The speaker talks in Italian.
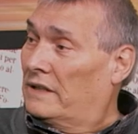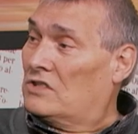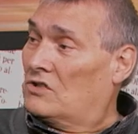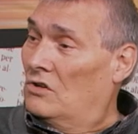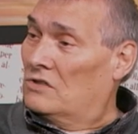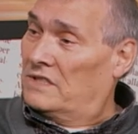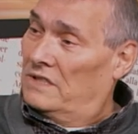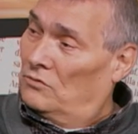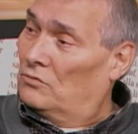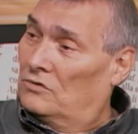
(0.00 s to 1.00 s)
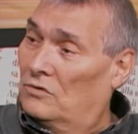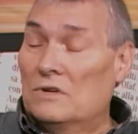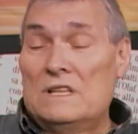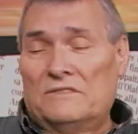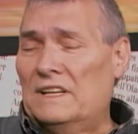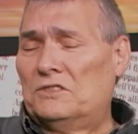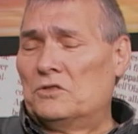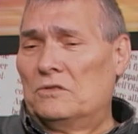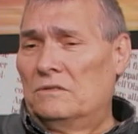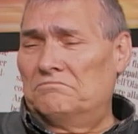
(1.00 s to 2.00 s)
risolse tutto. Tra
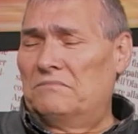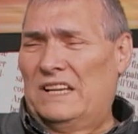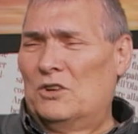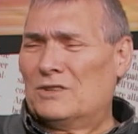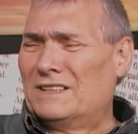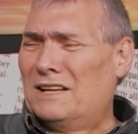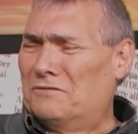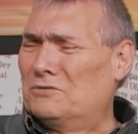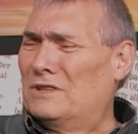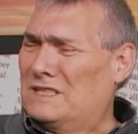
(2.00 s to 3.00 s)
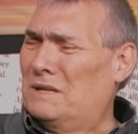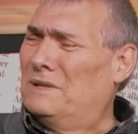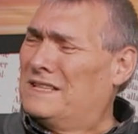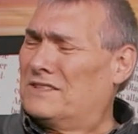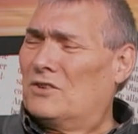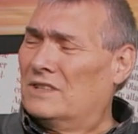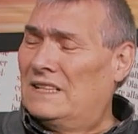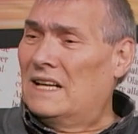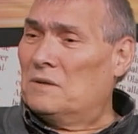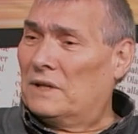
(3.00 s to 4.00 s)
l'altro ricordare la figura di Sebin è
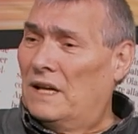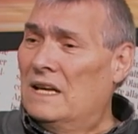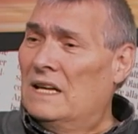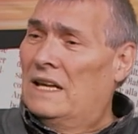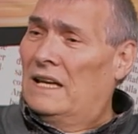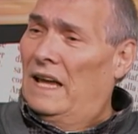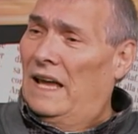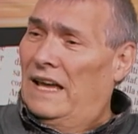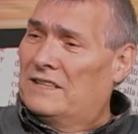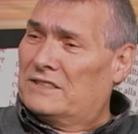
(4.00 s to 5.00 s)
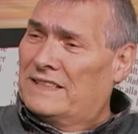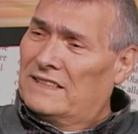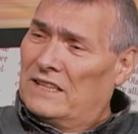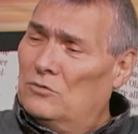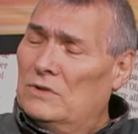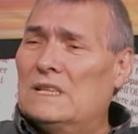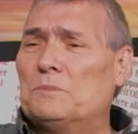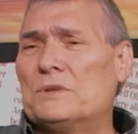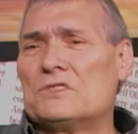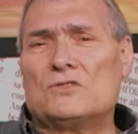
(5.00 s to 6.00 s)
straordinaria perché è stata l'unica
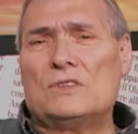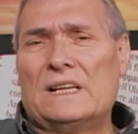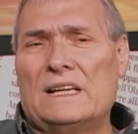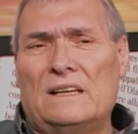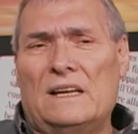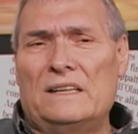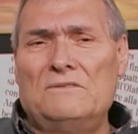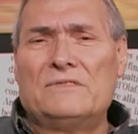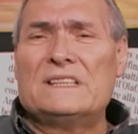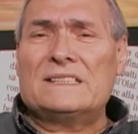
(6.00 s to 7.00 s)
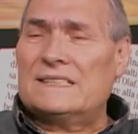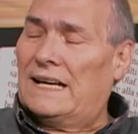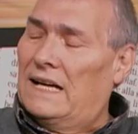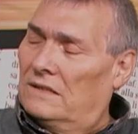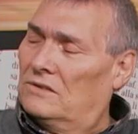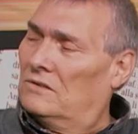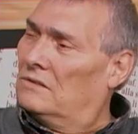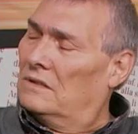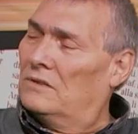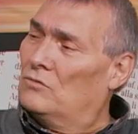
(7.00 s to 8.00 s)
persona che ha
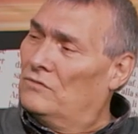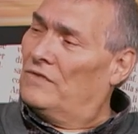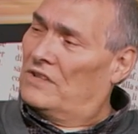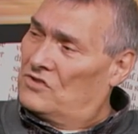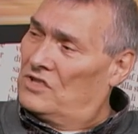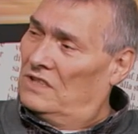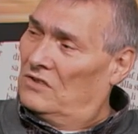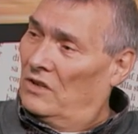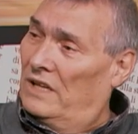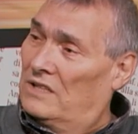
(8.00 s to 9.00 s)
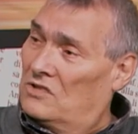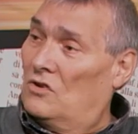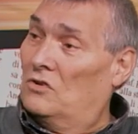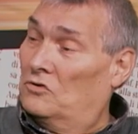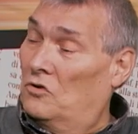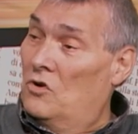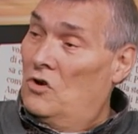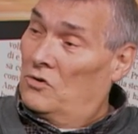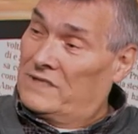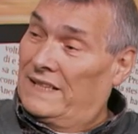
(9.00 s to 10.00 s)
inventato un vaccino che ha risolto
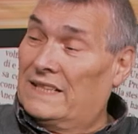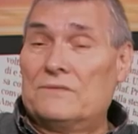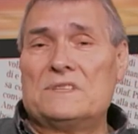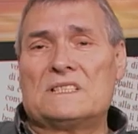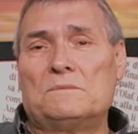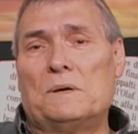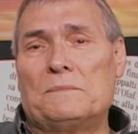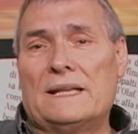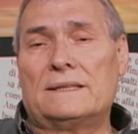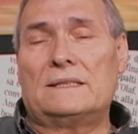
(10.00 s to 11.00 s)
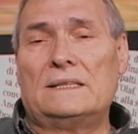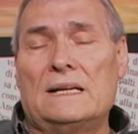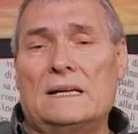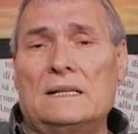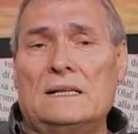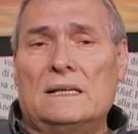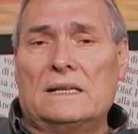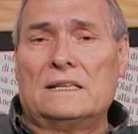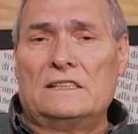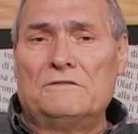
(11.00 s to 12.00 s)
questa gravissima malattia
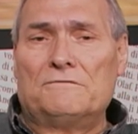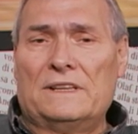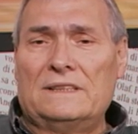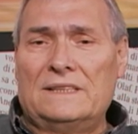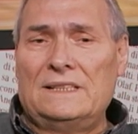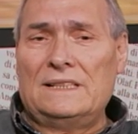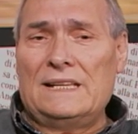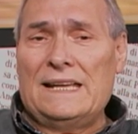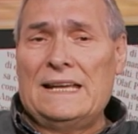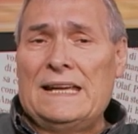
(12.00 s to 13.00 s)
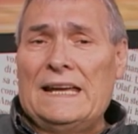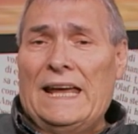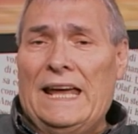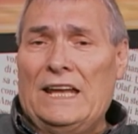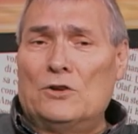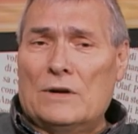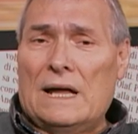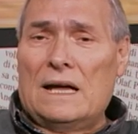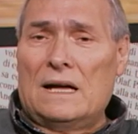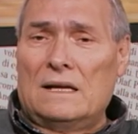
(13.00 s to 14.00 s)
eh, infantile e non
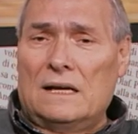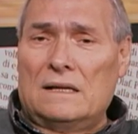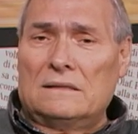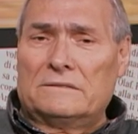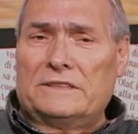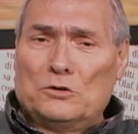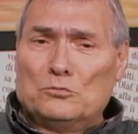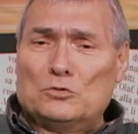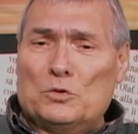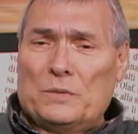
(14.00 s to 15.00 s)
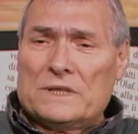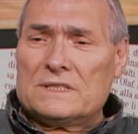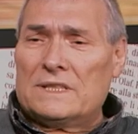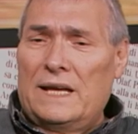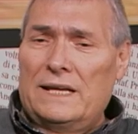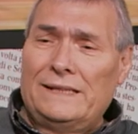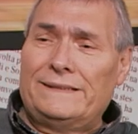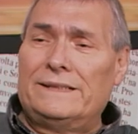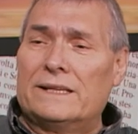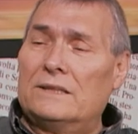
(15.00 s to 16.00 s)
ha tenuto per sé
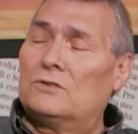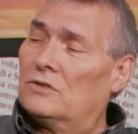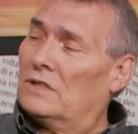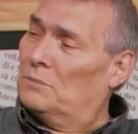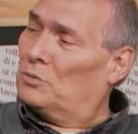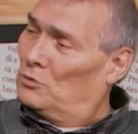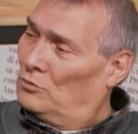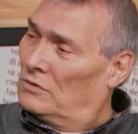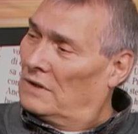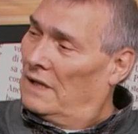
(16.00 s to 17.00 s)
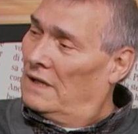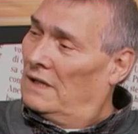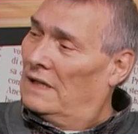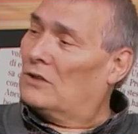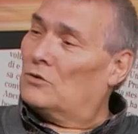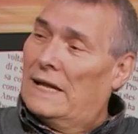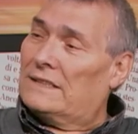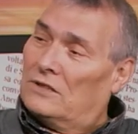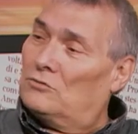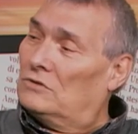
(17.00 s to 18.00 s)
il diritto di riprodurla, l'ha
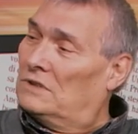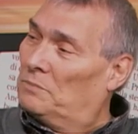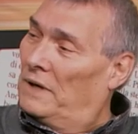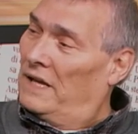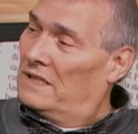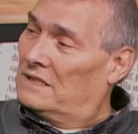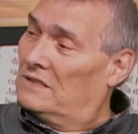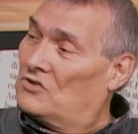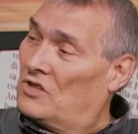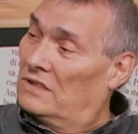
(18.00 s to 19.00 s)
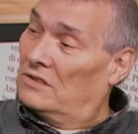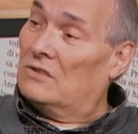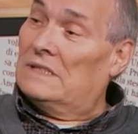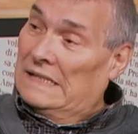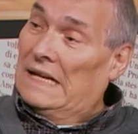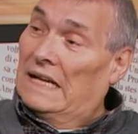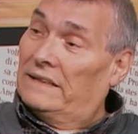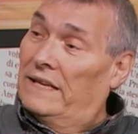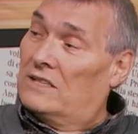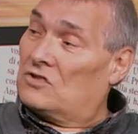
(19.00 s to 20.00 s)
donata a tutti i paesi dicendo
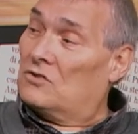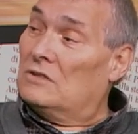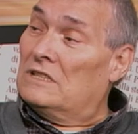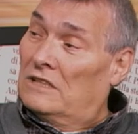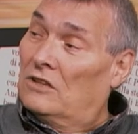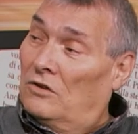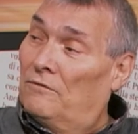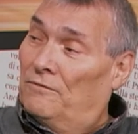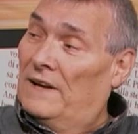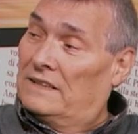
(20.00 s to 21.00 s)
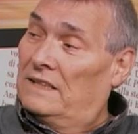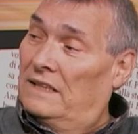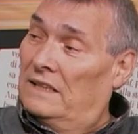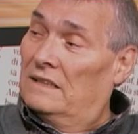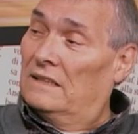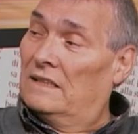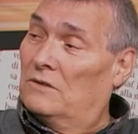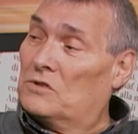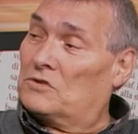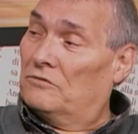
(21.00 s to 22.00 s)
adesso fate eh,
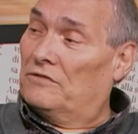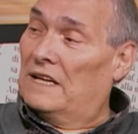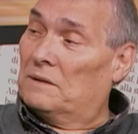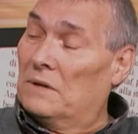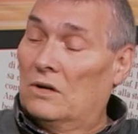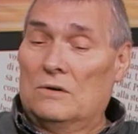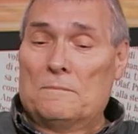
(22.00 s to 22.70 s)
questo farmaco.